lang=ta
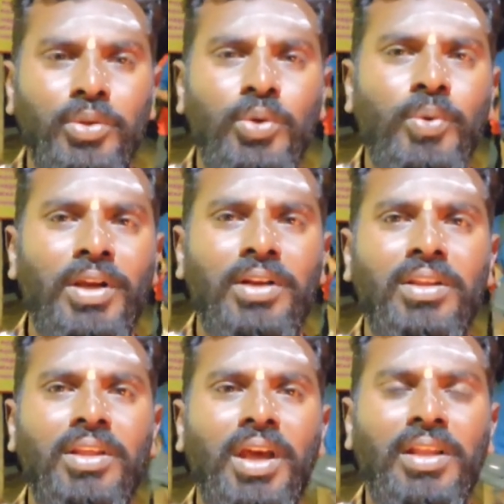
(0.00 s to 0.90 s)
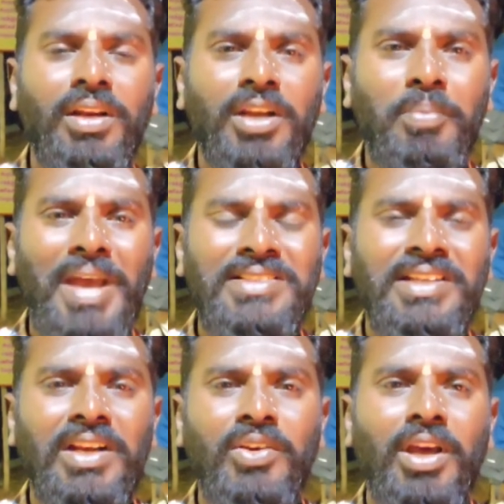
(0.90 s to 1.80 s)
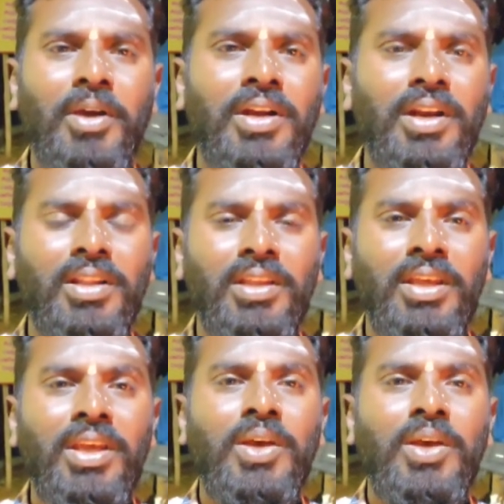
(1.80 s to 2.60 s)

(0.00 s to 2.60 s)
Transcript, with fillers: தூர்வாடுறது அதில் இருக்க பிளாஸ்டிக் கழுவுகளை அகற்றுறது